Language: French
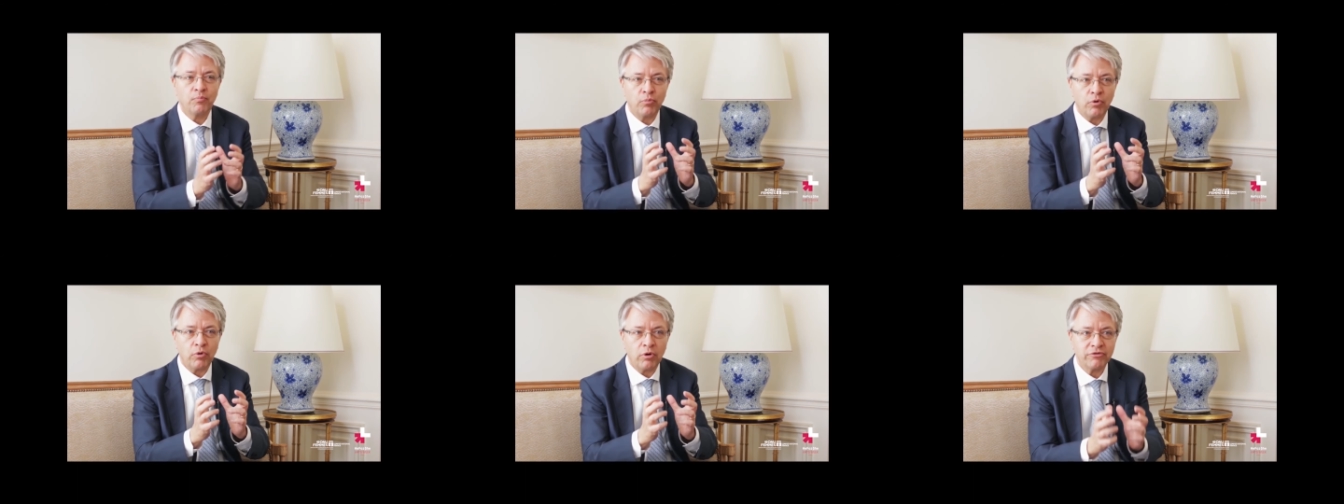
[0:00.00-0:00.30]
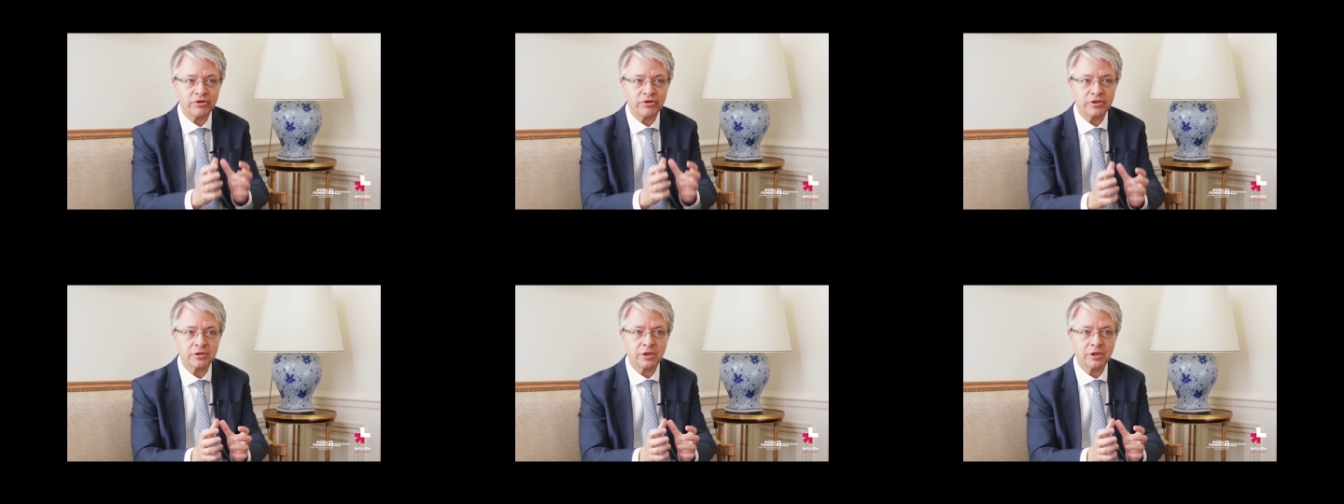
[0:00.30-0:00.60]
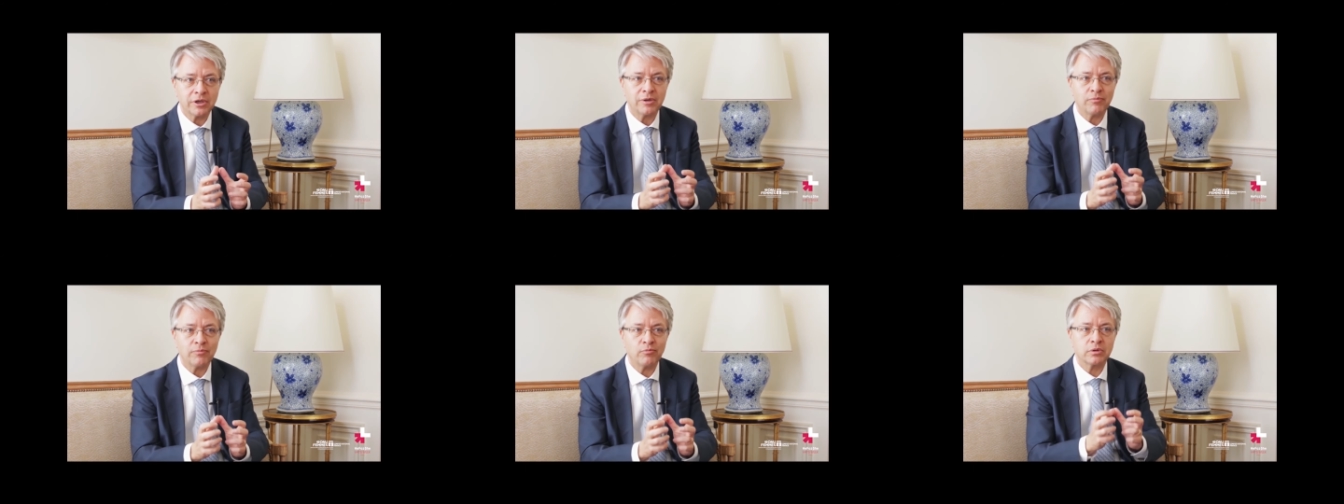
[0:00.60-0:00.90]

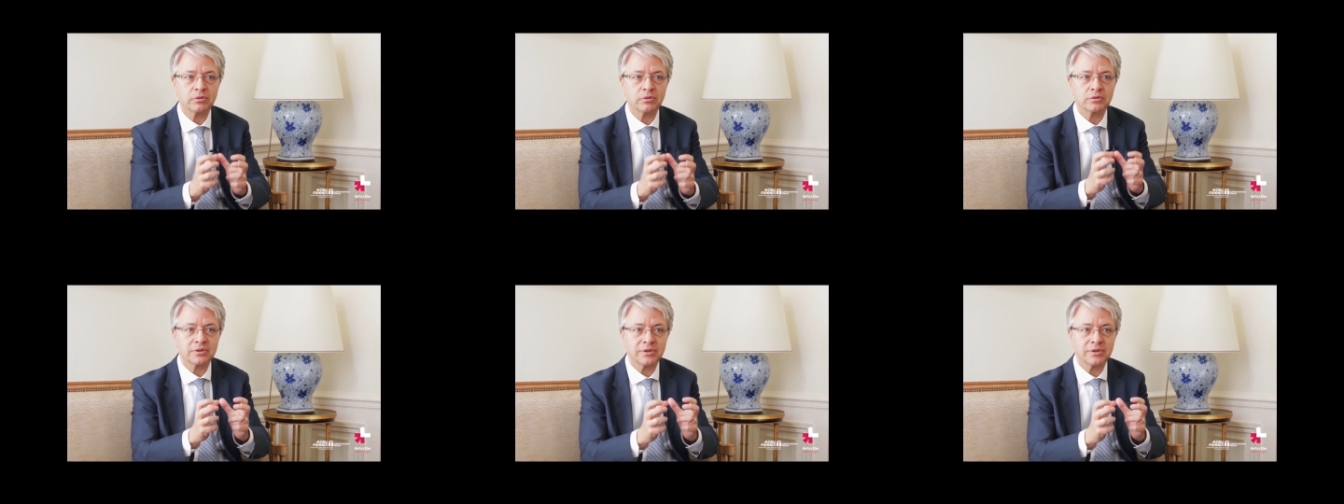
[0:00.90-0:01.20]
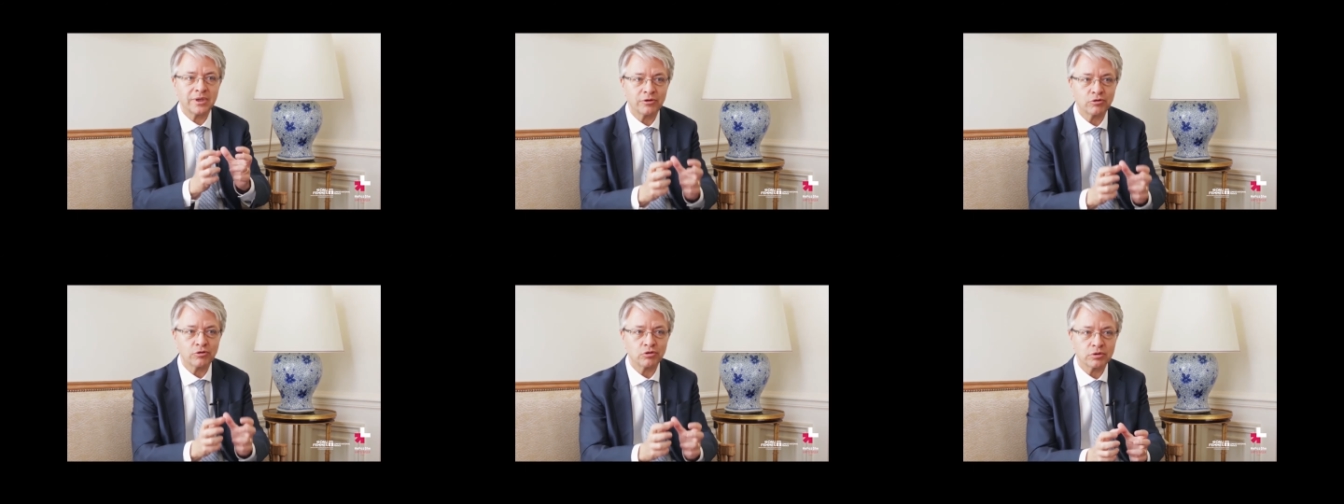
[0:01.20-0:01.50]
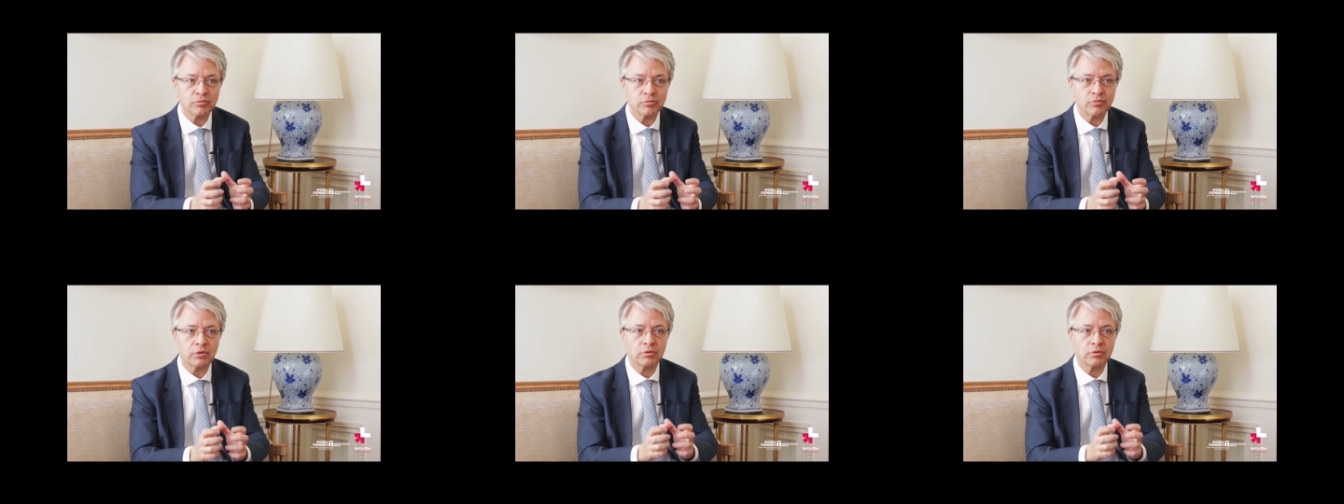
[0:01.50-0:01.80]
professionnellement,
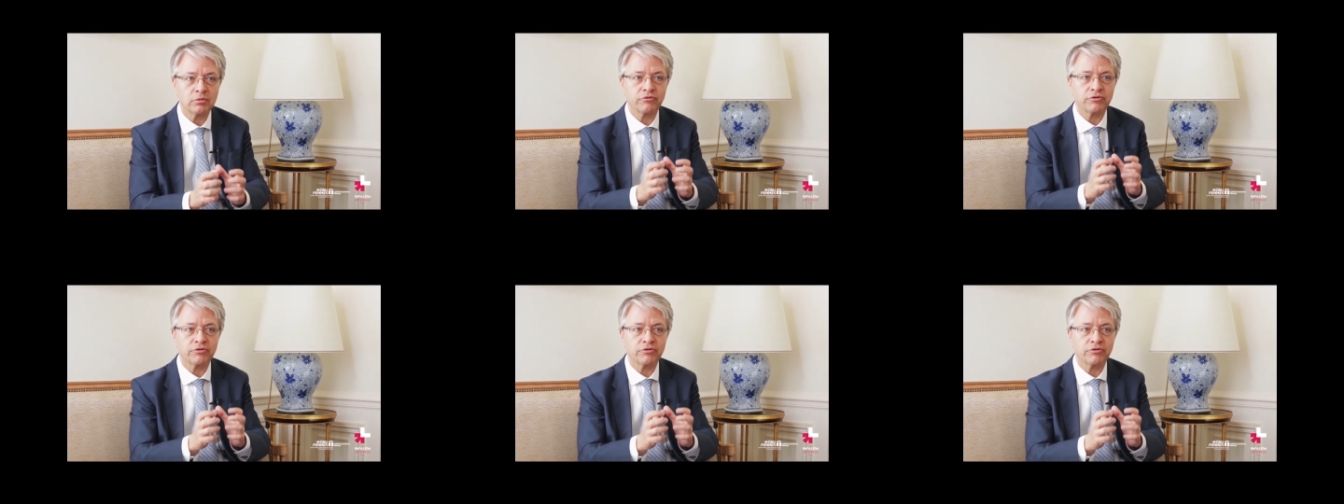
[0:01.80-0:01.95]
sérieusement,